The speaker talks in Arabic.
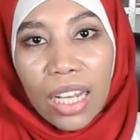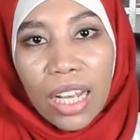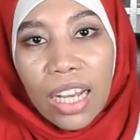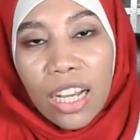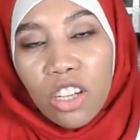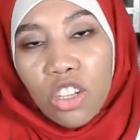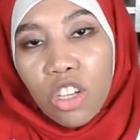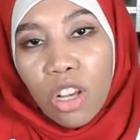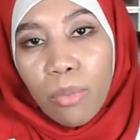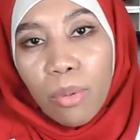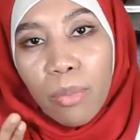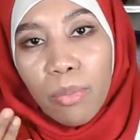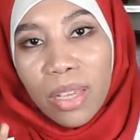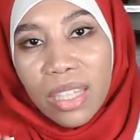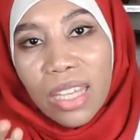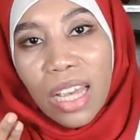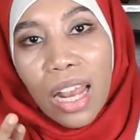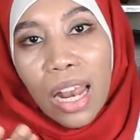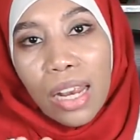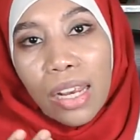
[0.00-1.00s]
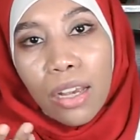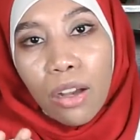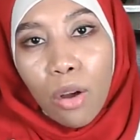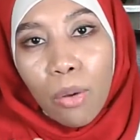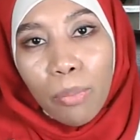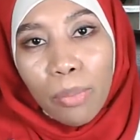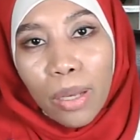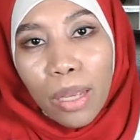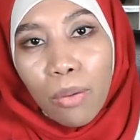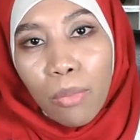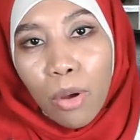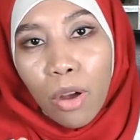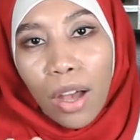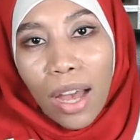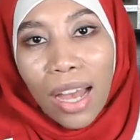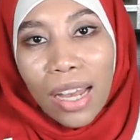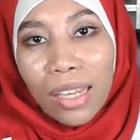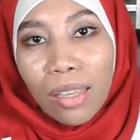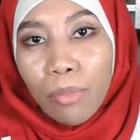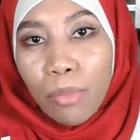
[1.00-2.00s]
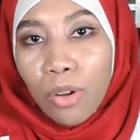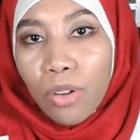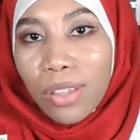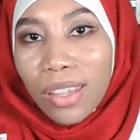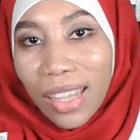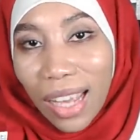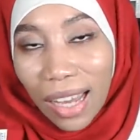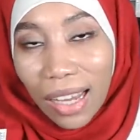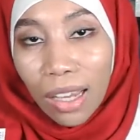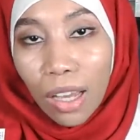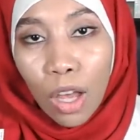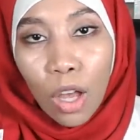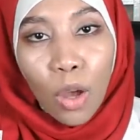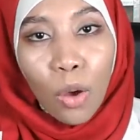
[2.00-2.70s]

الا كتشربي مثلا لي كومبليمون اليمونتير